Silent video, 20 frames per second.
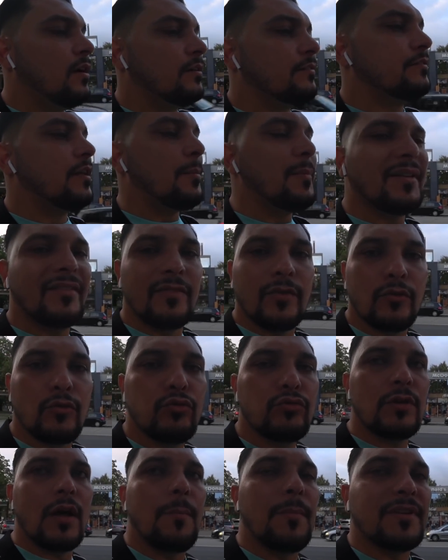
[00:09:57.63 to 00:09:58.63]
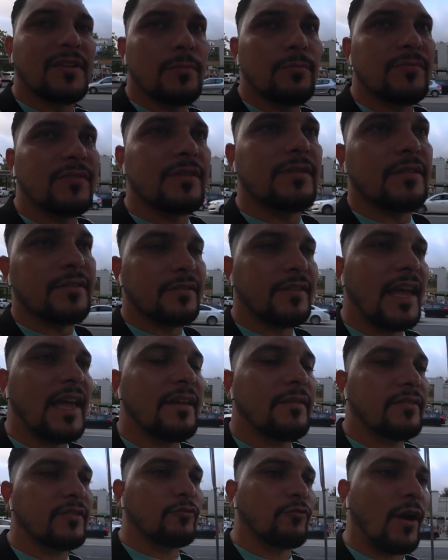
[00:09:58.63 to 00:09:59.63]
damit zu tun haben, mit dem
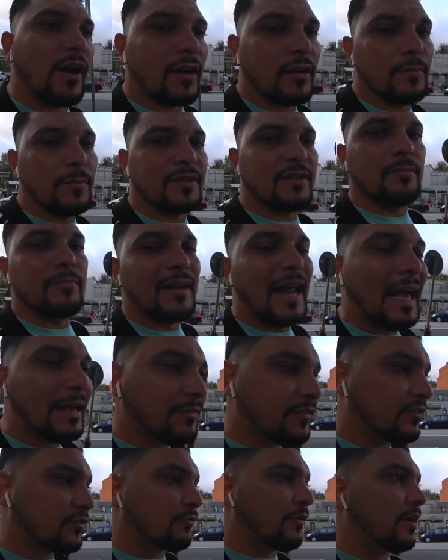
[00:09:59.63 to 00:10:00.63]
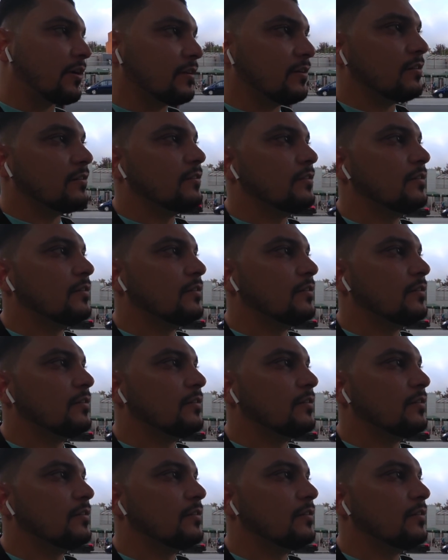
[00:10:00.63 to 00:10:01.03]
Day-Struggle, mit dem Life-Struggle.